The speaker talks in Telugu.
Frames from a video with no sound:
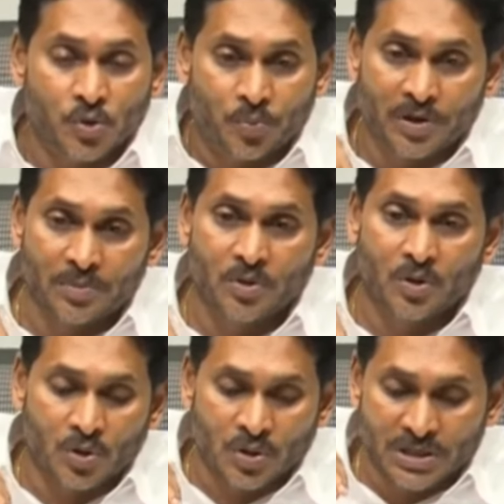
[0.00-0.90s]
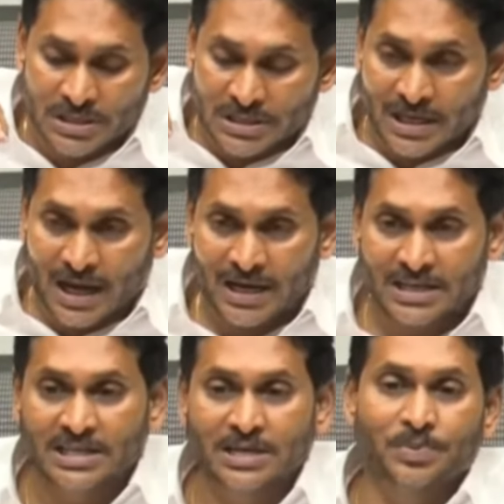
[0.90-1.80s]
సుప్రీంకోర్టు ఇంత
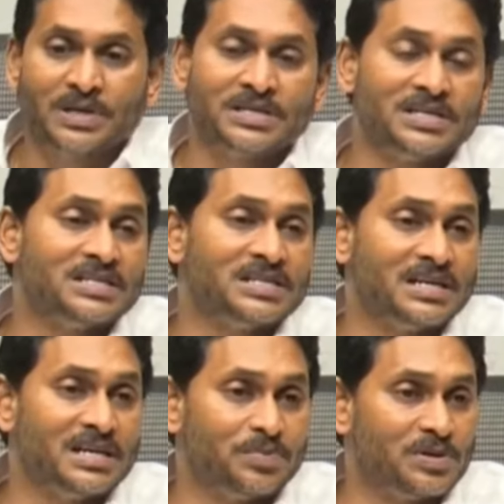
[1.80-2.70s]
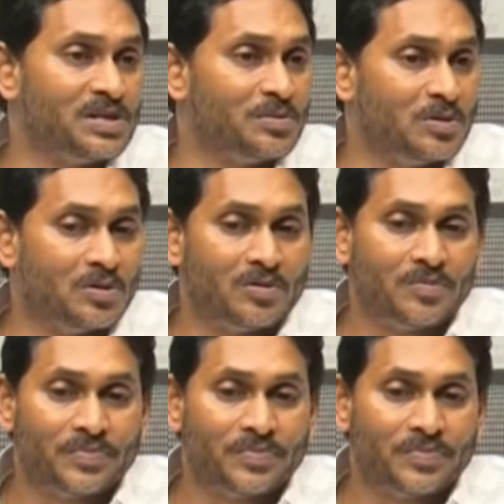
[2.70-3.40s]
ఆక్షేపణ చేసిన నేపథ్యంలో